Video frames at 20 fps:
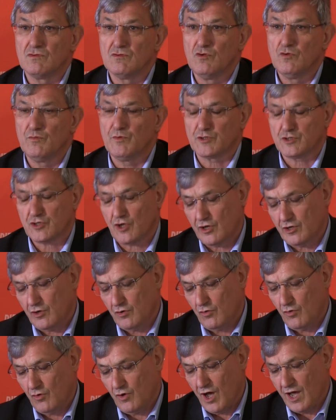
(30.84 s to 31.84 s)
über
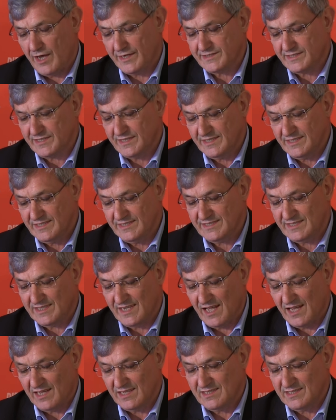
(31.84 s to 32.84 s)
Steueroasen ist
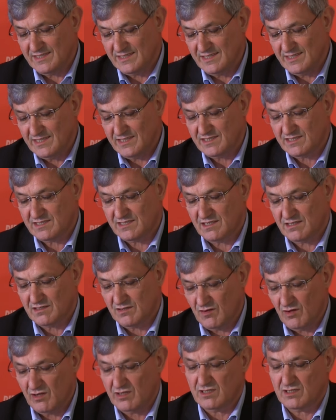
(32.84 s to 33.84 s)
ja nichts
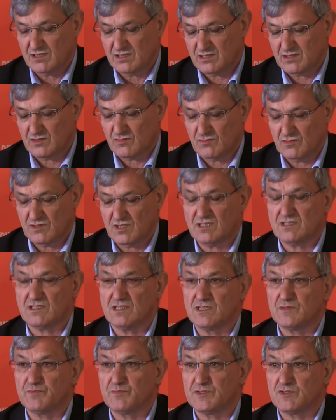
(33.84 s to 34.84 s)
Neues und dass
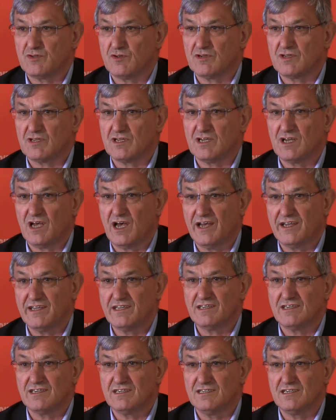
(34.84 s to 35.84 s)
insbesondere
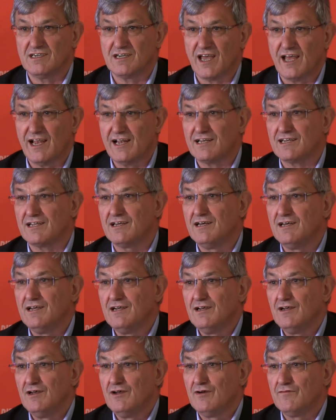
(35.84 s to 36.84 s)
Reiche ihr Geld
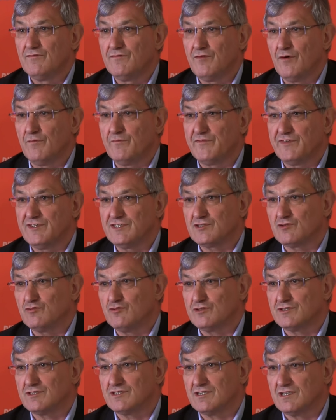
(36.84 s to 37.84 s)
vom
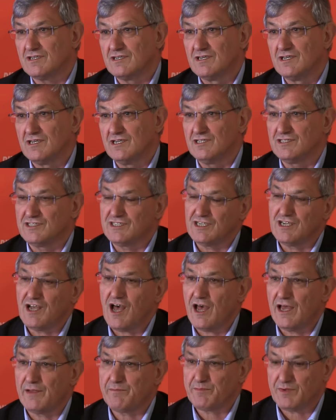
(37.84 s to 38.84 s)
Fiskus in
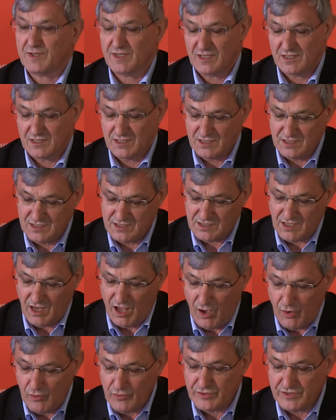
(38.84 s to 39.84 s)
Sicherheit bringen ist
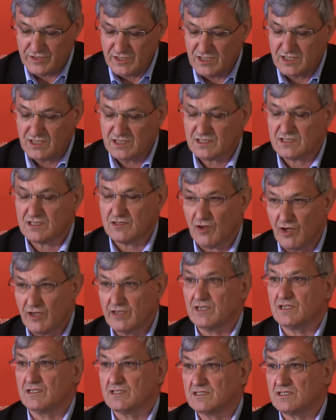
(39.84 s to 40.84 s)
auch nichts
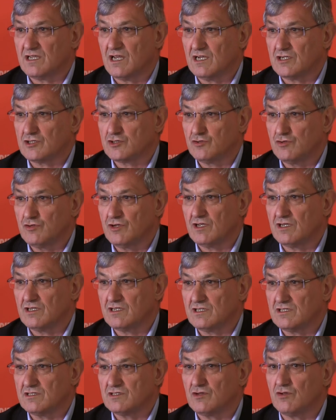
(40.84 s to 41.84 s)
Neues.
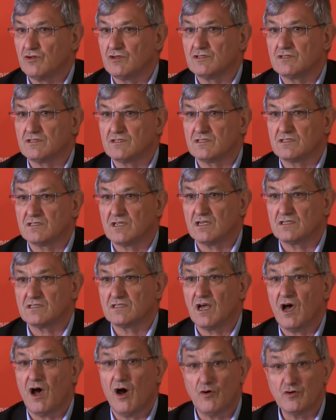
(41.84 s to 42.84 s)
Erschütternd ist höchstens
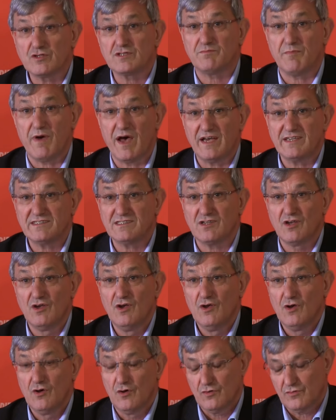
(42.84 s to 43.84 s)
das Ausmaß
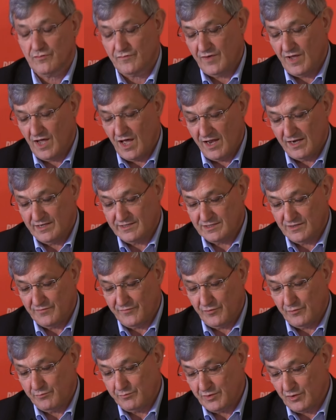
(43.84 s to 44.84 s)
und wer alles
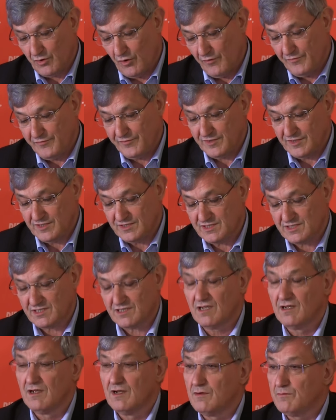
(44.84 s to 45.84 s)
davon betroffen
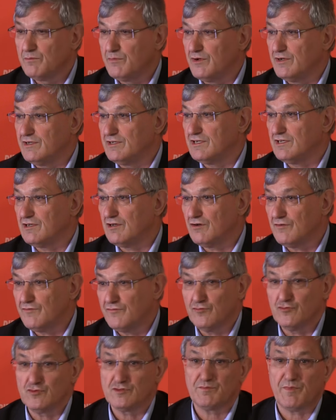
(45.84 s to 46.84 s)
ist, Politiker,
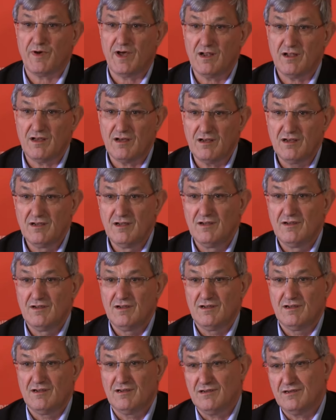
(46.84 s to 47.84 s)
Fußballer,
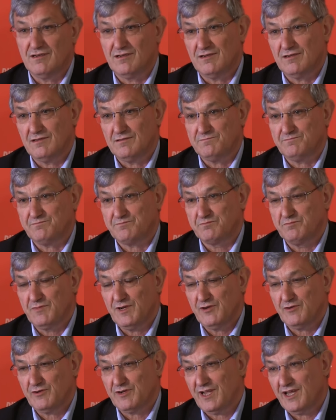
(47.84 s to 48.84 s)
äh,
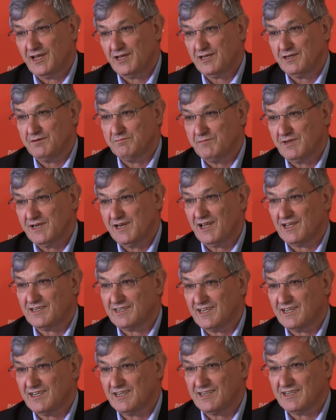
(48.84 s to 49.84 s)
Millionäre,
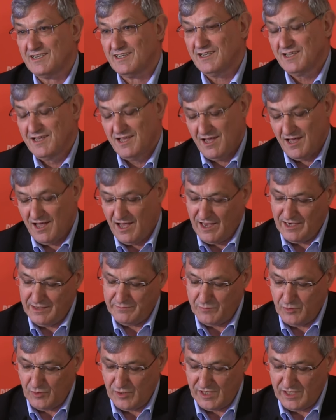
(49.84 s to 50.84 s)
Milliardäre, alle
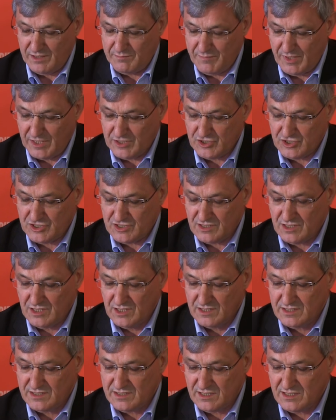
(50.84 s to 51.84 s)
möglichen Menschen
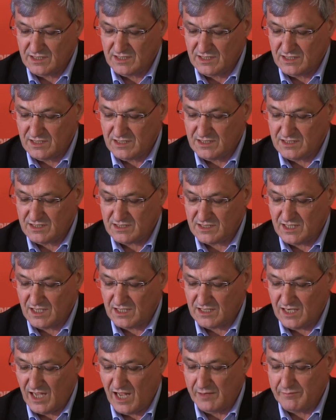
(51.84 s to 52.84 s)
sind in diesen
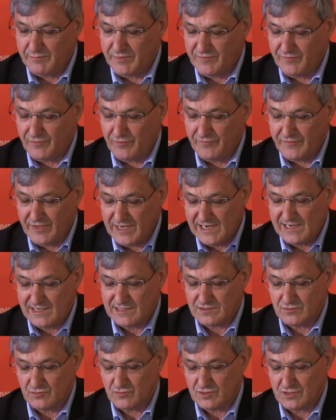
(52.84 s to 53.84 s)
Skandal mit
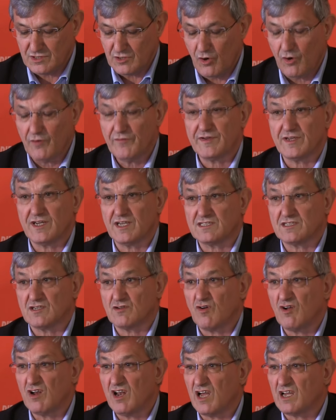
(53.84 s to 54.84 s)
verwickelt und ich hoffe, dass er
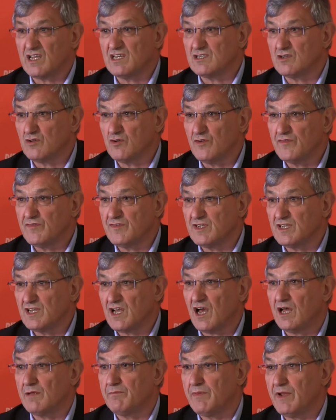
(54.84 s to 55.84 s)
noch lange in der
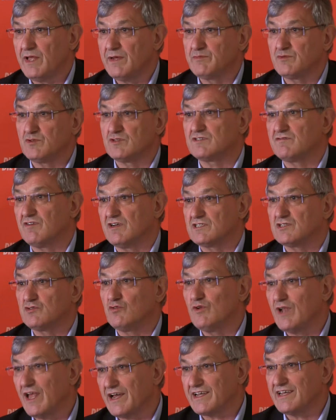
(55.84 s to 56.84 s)
Öffentlichkeit bleibt und zwar
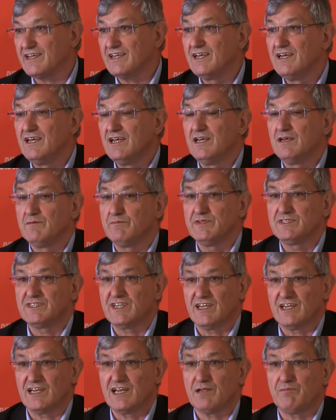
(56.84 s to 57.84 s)
so lange, bis
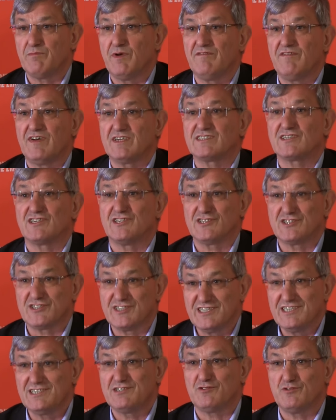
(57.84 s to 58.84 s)
endlich mal was
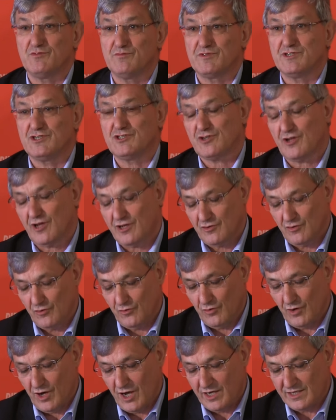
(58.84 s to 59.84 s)
geschieht, um die
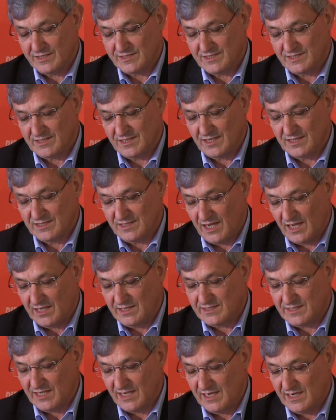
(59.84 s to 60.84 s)
Steueroasen
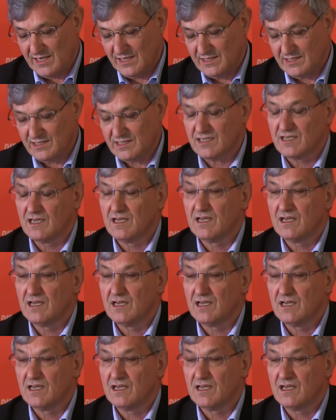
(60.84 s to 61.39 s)
tatsächlich